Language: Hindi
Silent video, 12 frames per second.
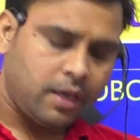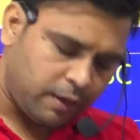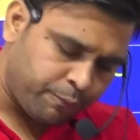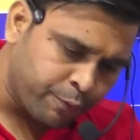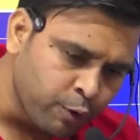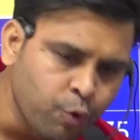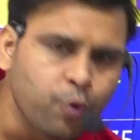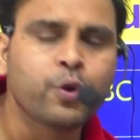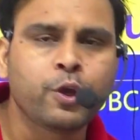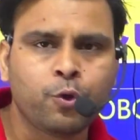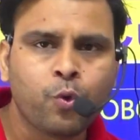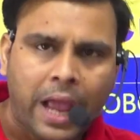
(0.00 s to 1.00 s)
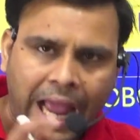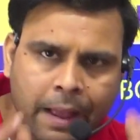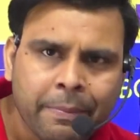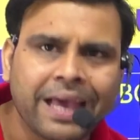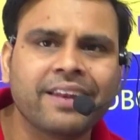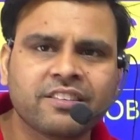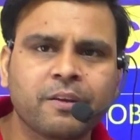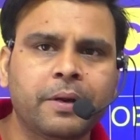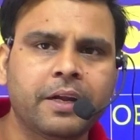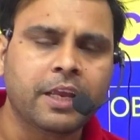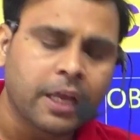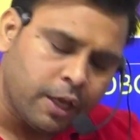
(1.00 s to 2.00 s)
इफ़ यू यू हैव
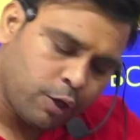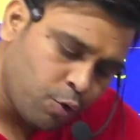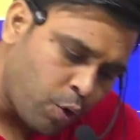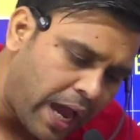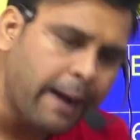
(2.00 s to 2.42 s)
एलिजिबिलिटी यू हैव